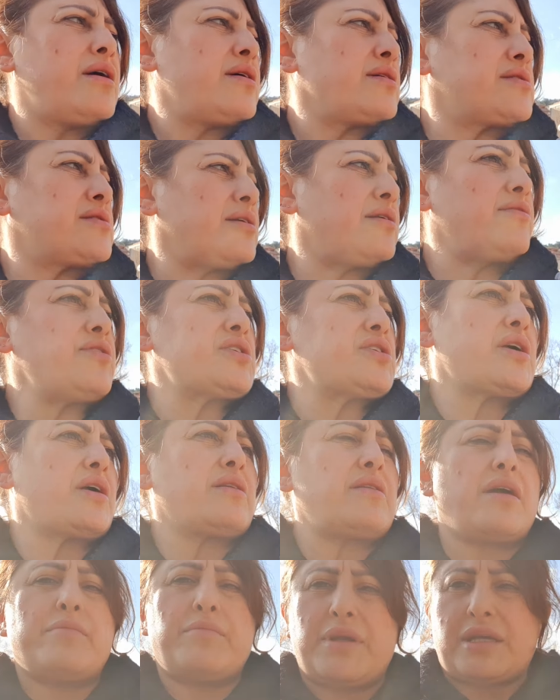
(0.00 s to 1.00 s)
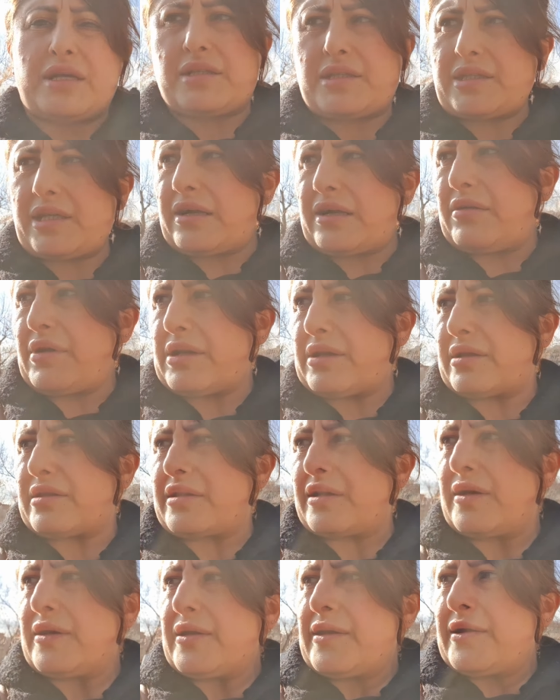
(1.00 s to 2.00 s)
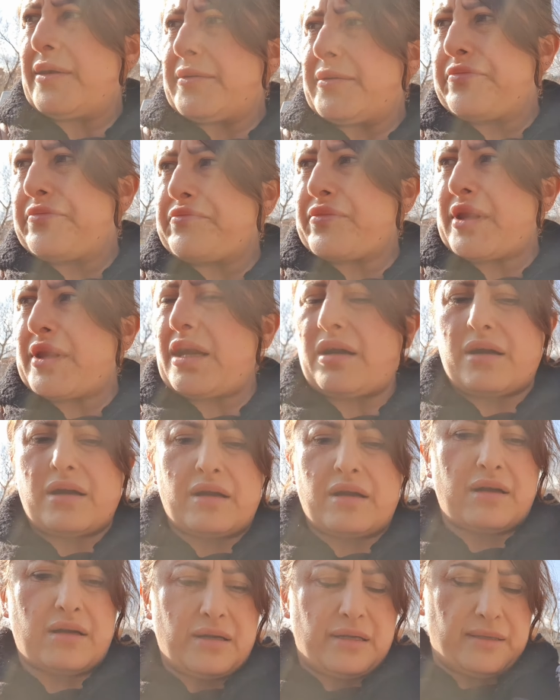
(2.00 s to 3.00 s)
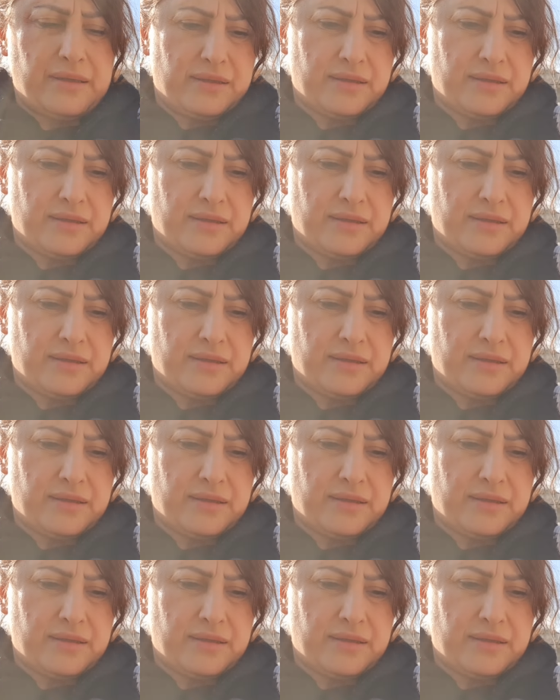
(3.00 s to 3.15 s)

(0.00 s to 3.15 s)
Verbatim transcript: Телевизор на месте, говорит, э,